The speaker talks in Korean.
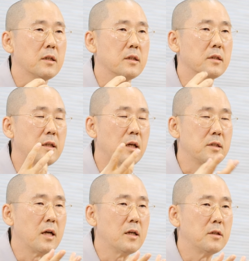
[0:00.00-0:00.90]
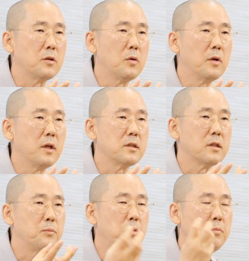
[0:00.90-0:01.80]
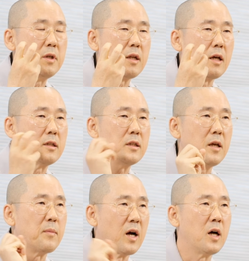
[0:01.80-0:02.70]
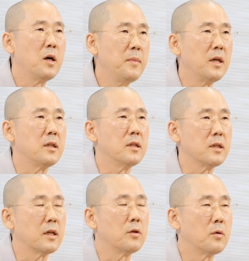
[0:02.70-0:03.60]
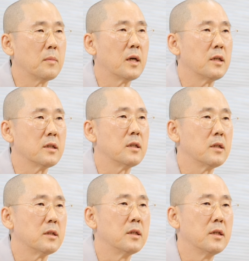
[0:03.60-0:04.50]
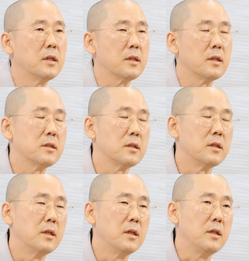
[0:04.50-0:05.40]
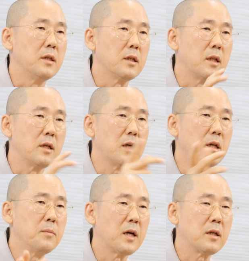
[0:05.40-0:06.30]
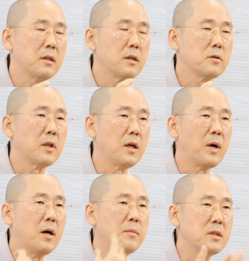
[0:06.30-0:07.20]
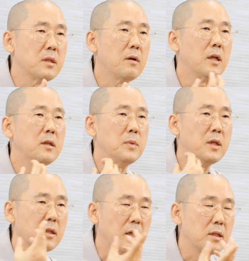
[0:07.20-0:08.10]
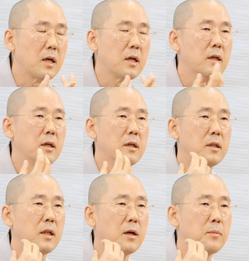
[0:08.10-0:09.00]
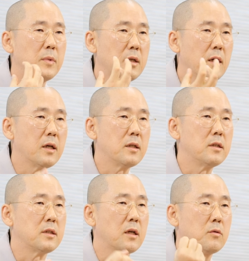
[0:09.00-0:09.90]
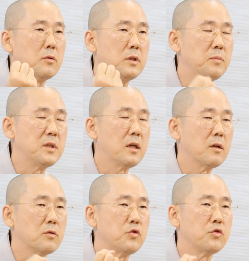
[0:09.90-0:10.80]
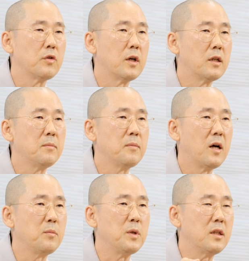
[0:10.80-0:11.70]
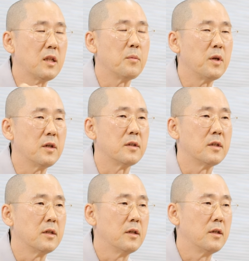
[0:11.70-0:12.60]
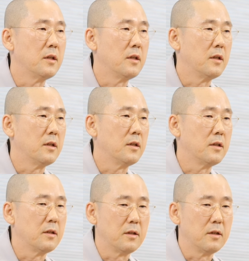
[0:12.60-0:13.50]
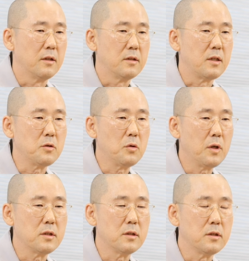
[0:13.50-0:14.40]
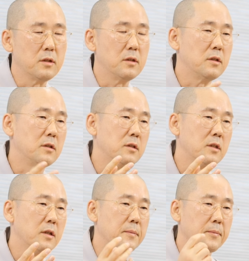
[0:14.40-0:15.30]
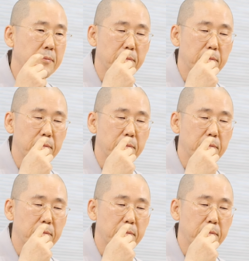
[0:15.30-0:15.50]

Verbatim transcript: 그 대상을 통해서 분별하는 내 마음에 있는 게 욕망이거든. 그래서 이게 대상이 바뀌더라도 내 마음의 습관이 뭔가 내가 뭔가를 자꾸 집착하고 추구하는 마음이 있다면, 세속에서는 이제